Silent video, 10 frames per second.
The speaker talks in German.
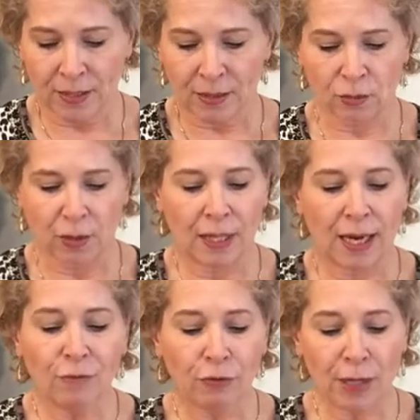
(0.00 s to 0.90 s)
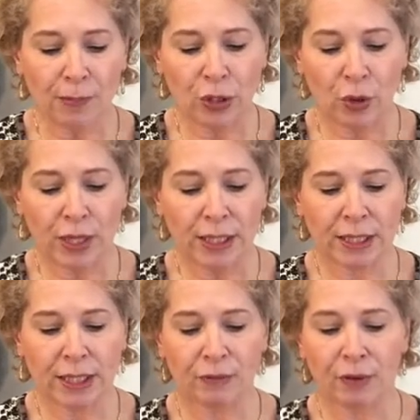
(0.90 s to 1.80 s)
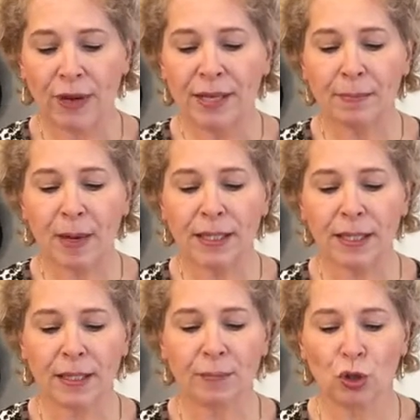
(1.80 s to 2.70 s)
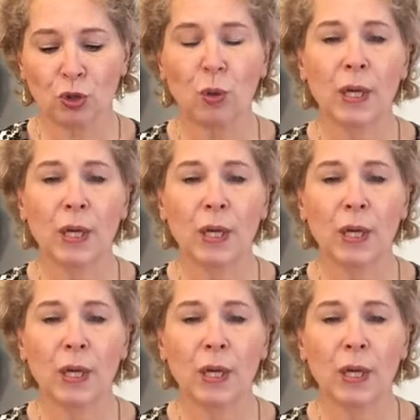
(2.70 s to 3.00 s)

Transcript: So, Lammfell bedeutet, ich verwende bei diesem Schuh